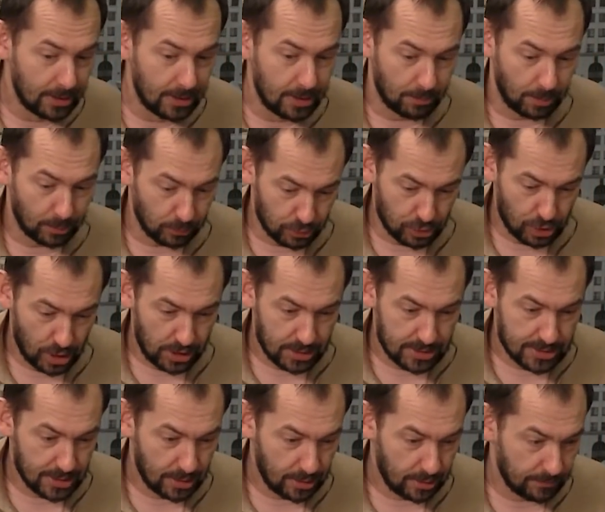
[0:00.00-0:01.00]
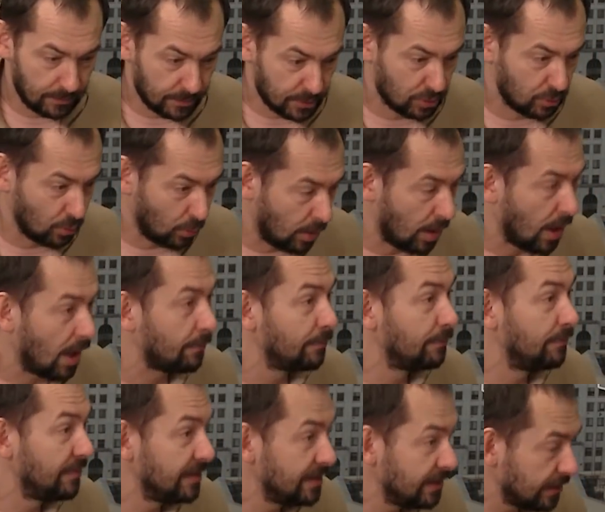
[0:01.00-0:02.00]
получается, что
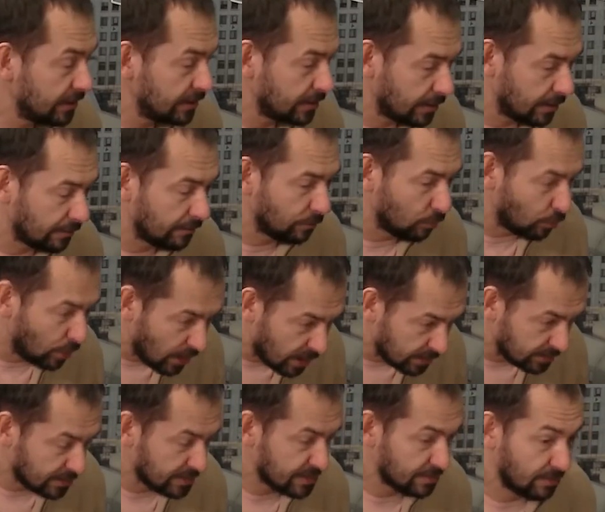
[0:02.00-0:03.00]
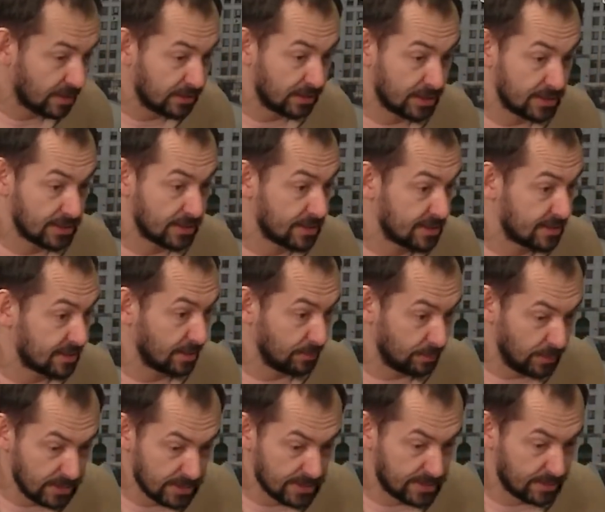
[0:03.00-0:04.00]
обвинения в мой адрес, в адрес
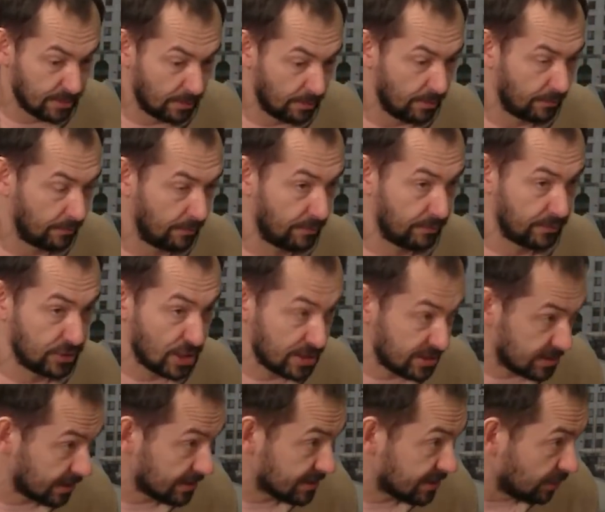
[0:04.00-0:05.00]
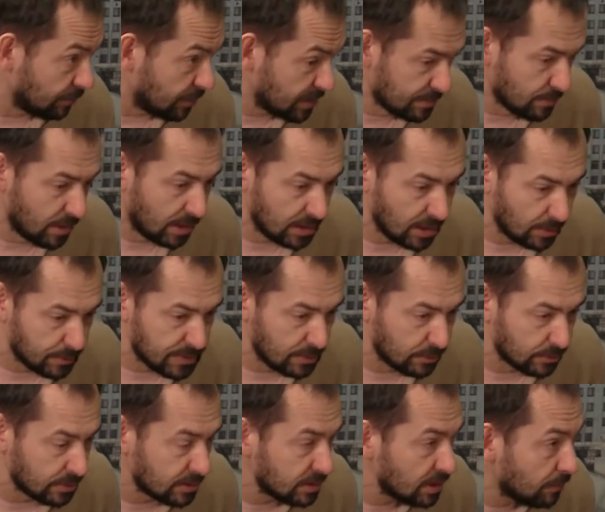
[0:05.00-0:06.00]
экстремизма, э, в части экстремизма, они
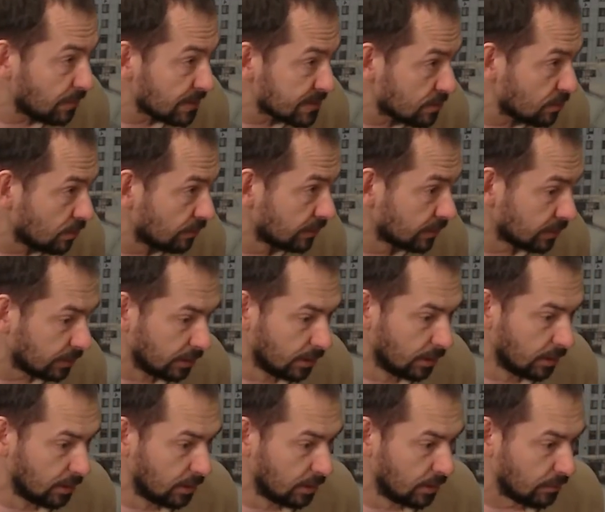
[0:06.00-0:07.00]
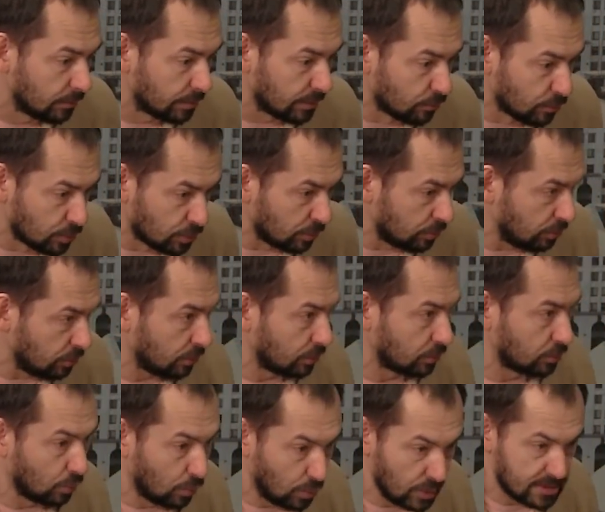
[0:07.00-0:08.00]
абсолютно не обоснованы, потому что
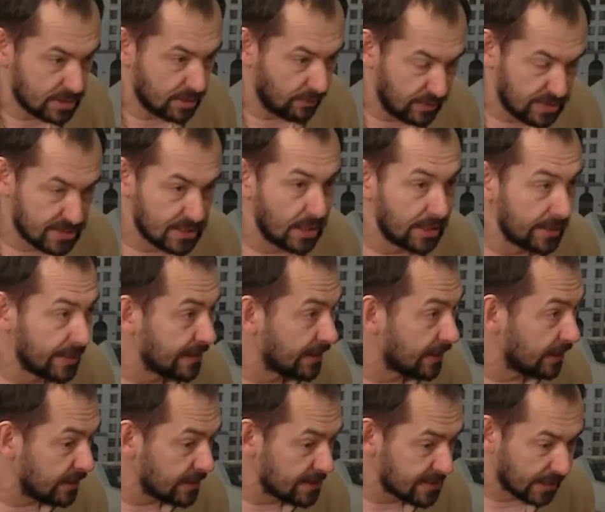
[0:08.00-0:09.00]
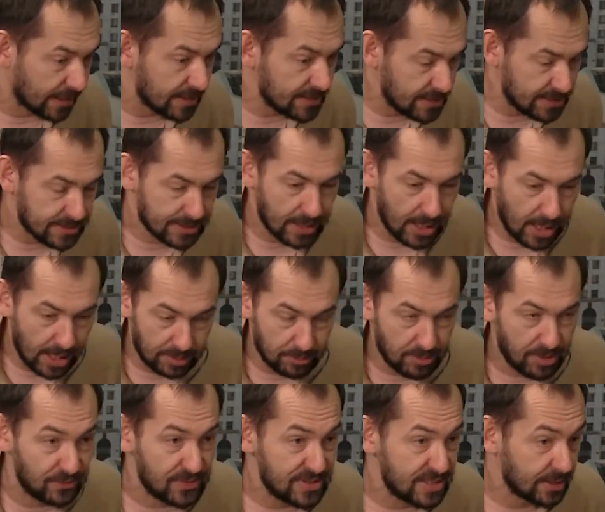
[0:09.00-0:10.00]
никто кто из официальных лиц, а российская
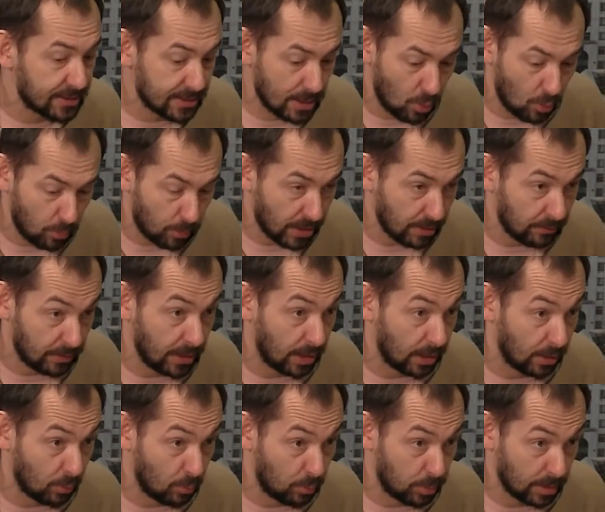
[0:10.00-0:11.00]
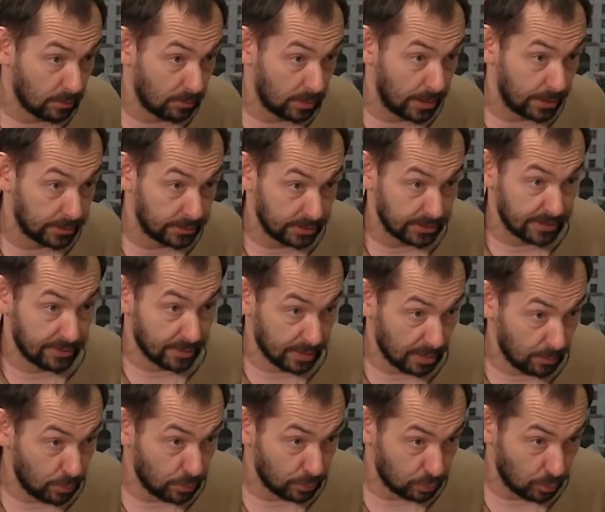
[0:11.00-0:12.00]
армия всегда управляла, управляет и,
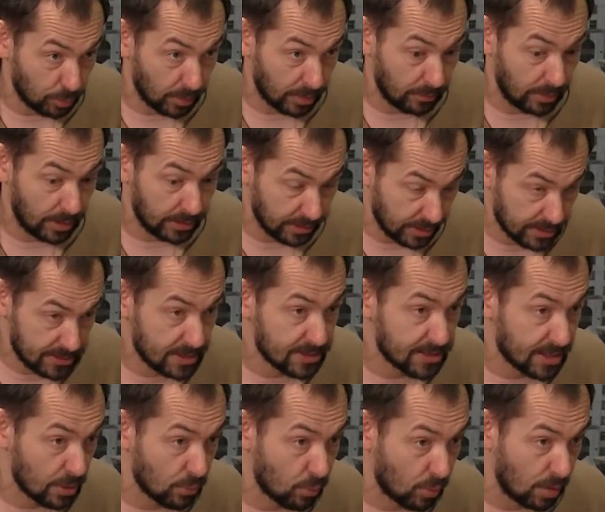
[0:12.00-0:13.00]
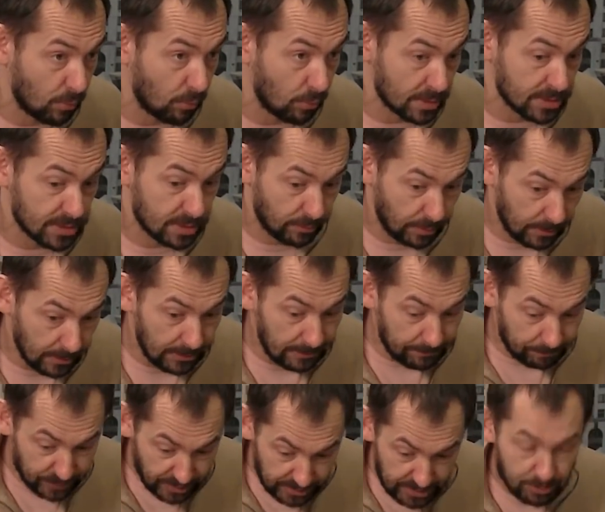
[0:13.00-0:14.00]
наверное, будет управлять российское руководство.
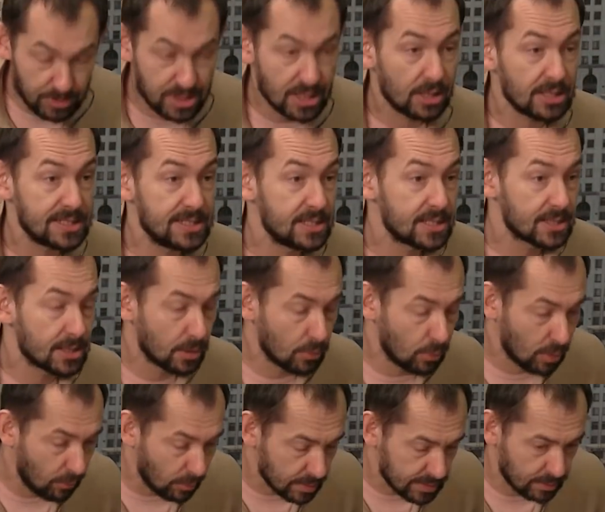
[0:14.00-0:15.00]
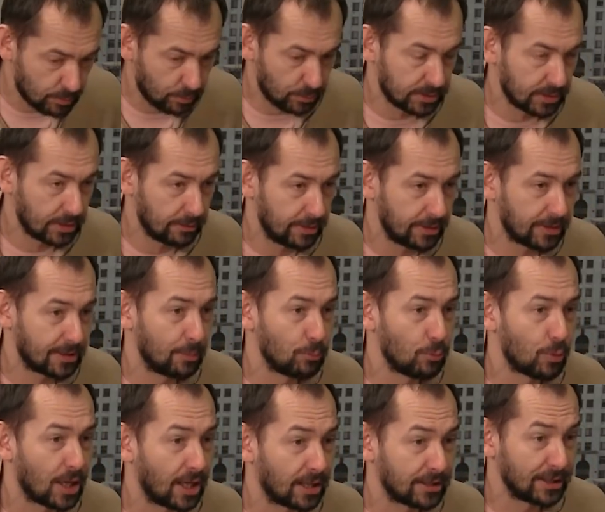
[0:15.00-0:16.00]
И именно российское руководство будет говорить,
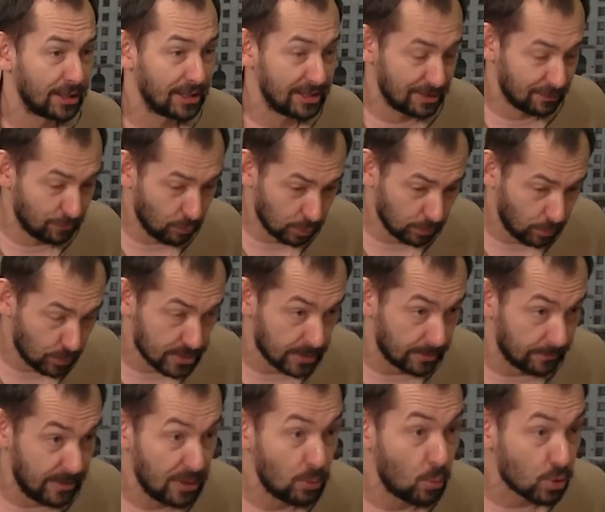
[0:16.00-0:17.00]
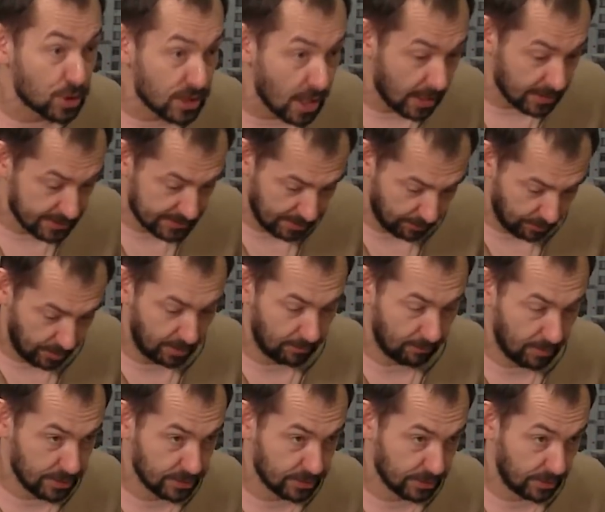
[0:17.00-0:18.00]
кому, когда идти в отпуск и куда, самое
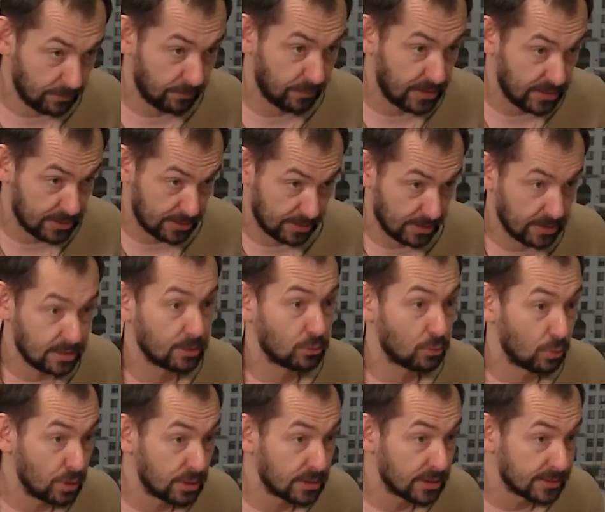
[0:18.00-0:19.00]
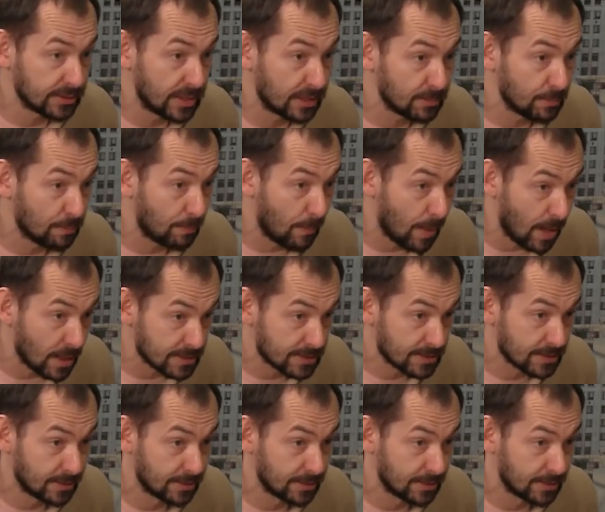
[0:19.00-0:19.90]
важное, если надо, то и на Донбасс. Хорошо, Роман,